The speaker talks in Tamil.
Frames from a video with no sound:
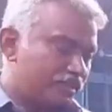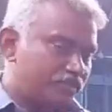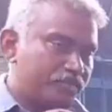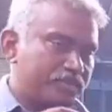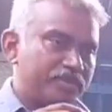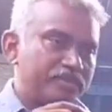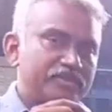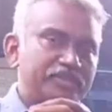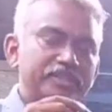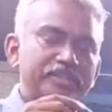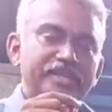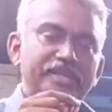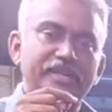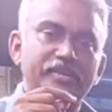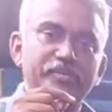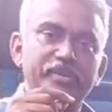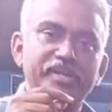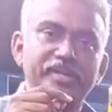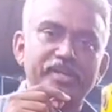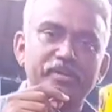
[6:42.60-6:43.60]
இப்போ வந்து
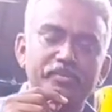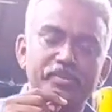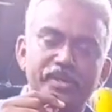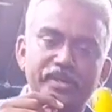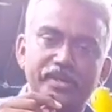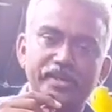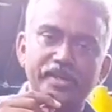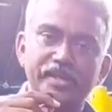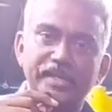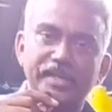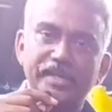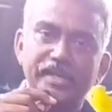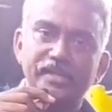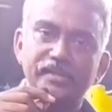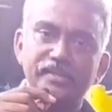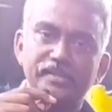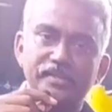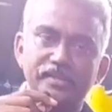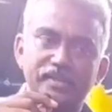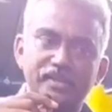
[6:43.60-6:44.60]
நிறைய பேர் கேட்பாங்க
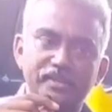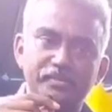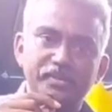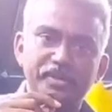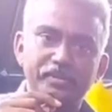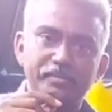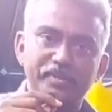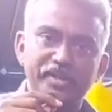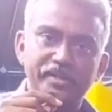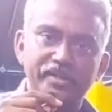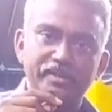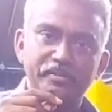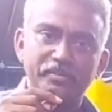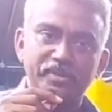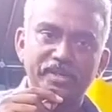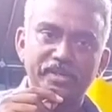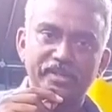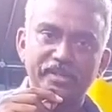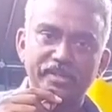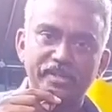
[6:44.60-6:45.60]
ஆக்சில் எப்படி மெயின்டைன்
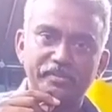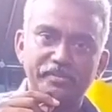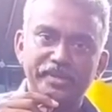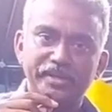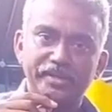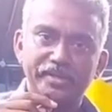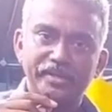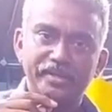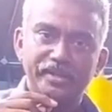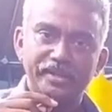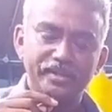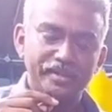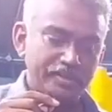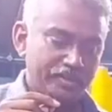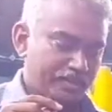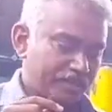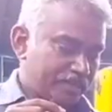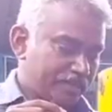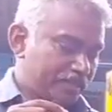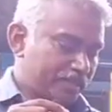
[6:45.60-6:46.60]
பண்ணுறது அப்படின்ட்டு
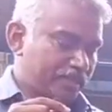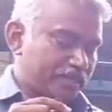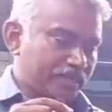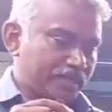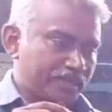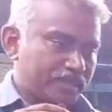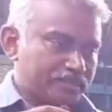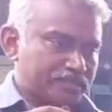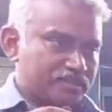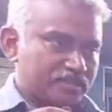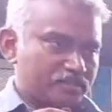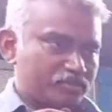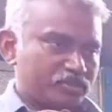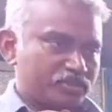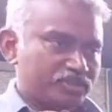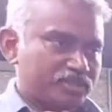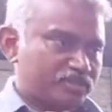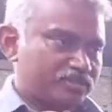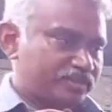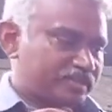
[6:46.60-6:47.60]
ஆக்சலை
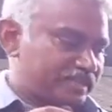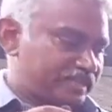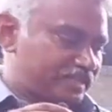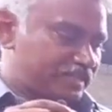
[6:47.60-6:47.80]
பொறுத்தளவுக்கு